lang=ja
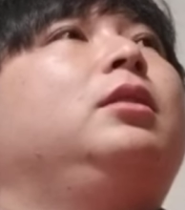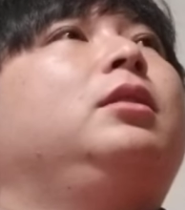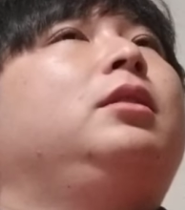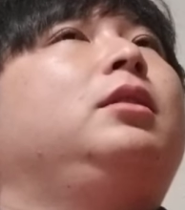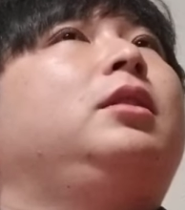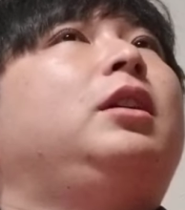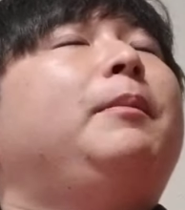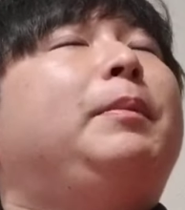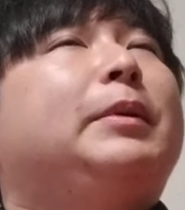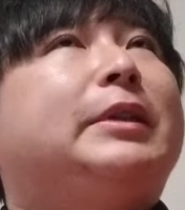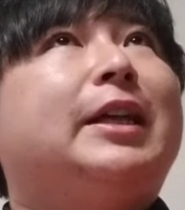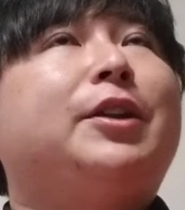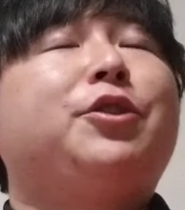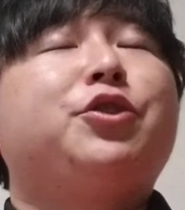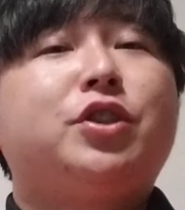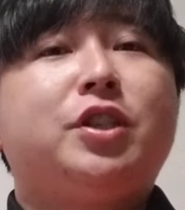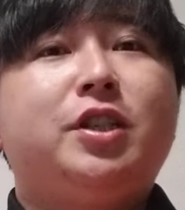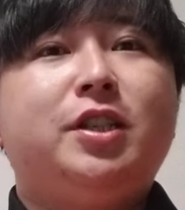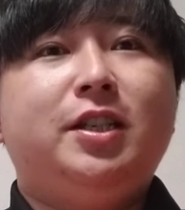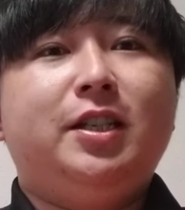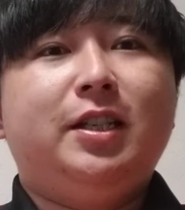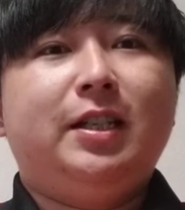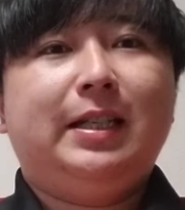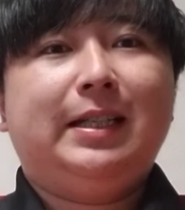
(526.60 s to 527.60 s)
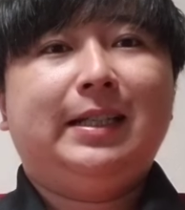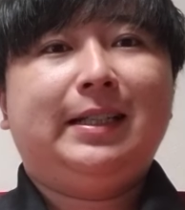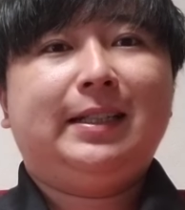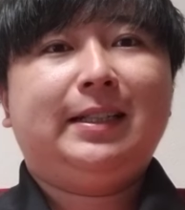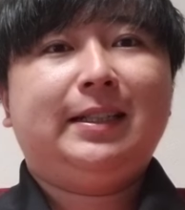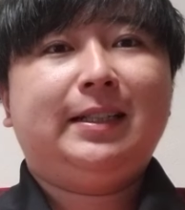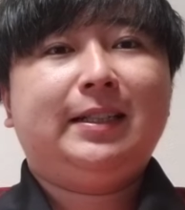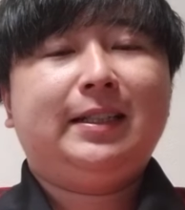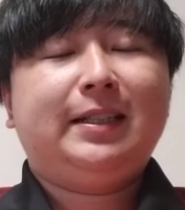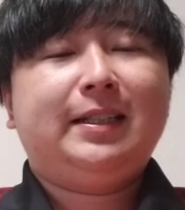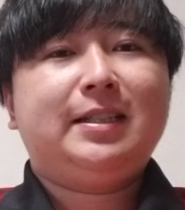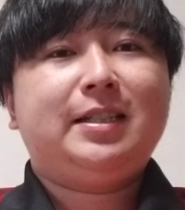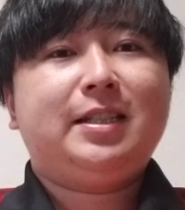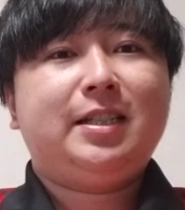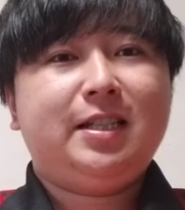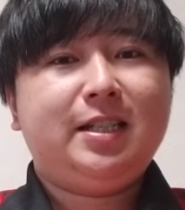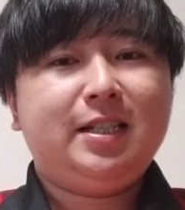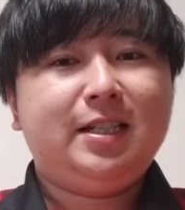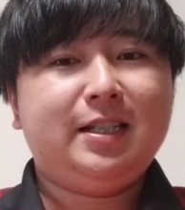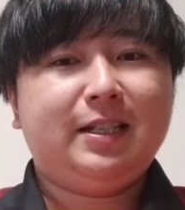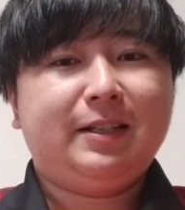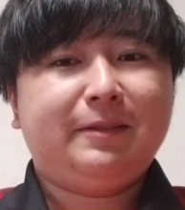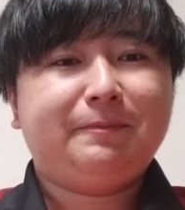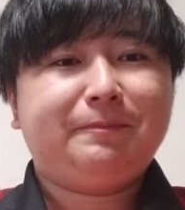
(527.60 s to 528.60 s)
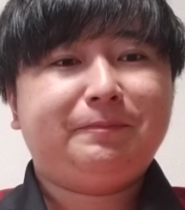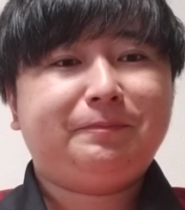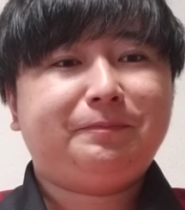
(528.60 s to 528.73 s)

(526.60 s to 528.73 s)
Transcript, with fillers: やっぱ楽しいし、